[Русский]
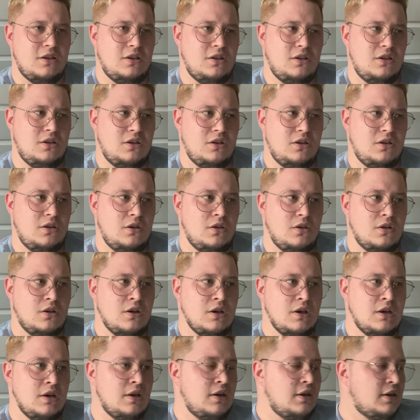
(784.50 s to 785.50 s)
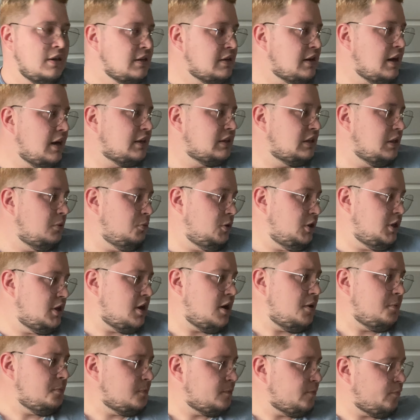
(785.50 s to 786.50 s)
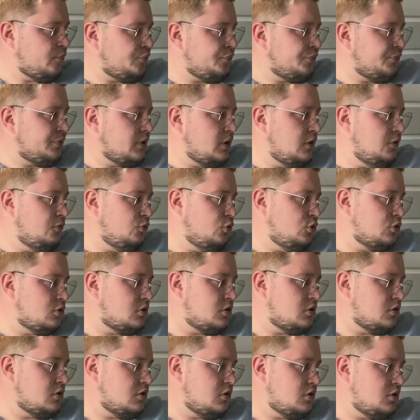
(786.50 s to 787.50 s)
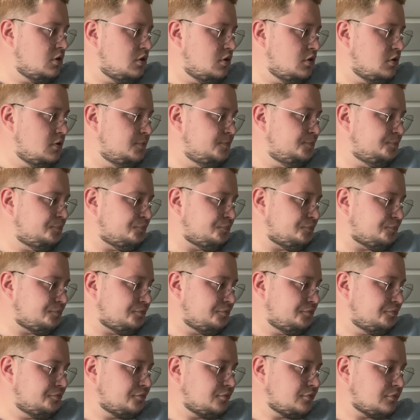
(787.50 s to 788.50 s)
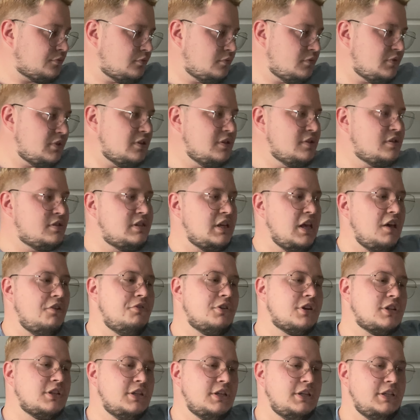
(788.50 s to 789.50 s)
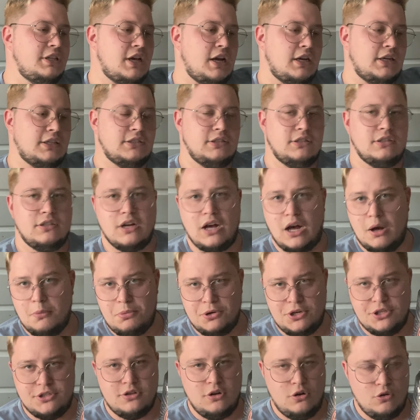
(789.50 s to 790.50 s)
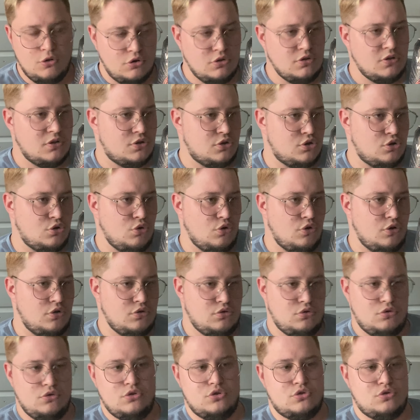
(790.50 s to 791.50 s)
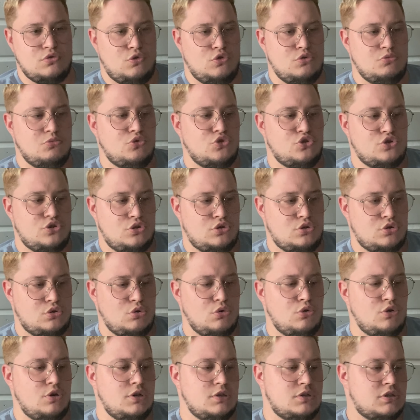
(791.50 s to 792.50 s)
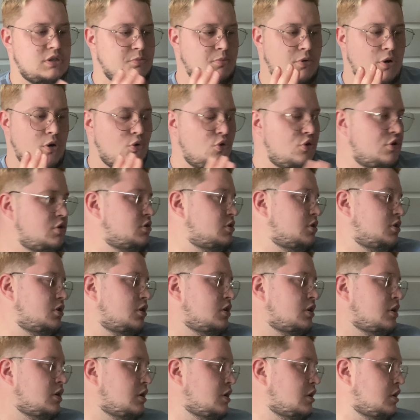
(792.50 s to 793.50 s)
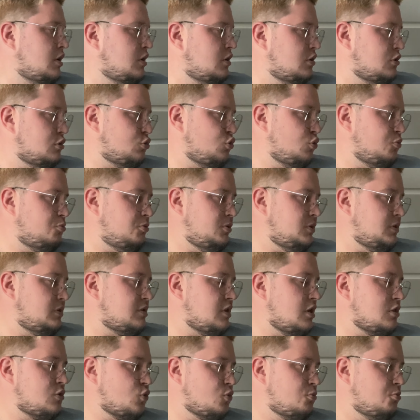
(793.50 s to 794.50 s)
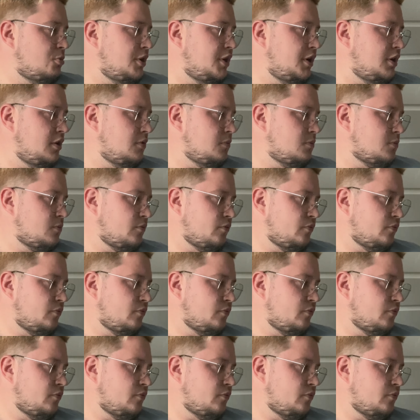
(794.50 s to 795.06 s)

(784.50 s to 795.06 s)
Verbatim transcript: И как на меня, вот э, северные ягоды определенно стоят. То есть он может стоить спокойно 150 рублей